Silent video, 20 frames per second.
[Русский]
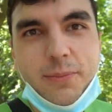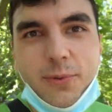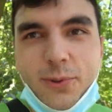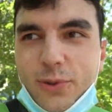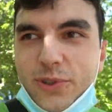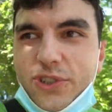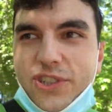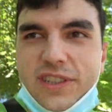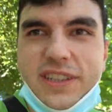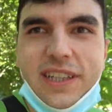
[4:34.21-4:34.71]

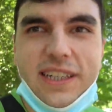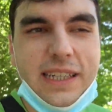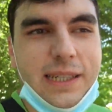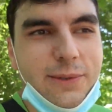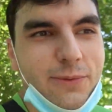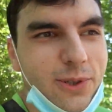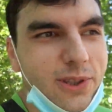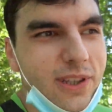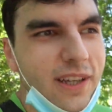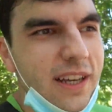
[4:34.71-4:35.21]
будучи
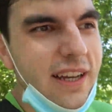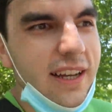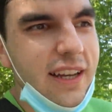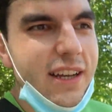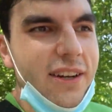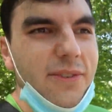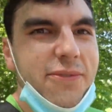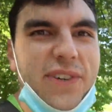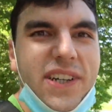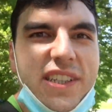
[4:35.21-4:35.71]
таким вот
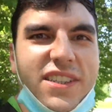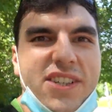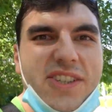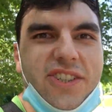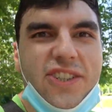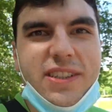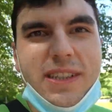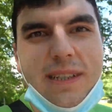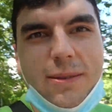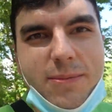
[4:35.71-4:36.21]

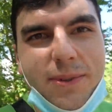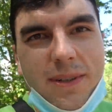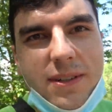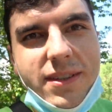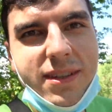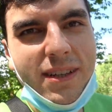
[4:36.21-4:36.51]
выдержанным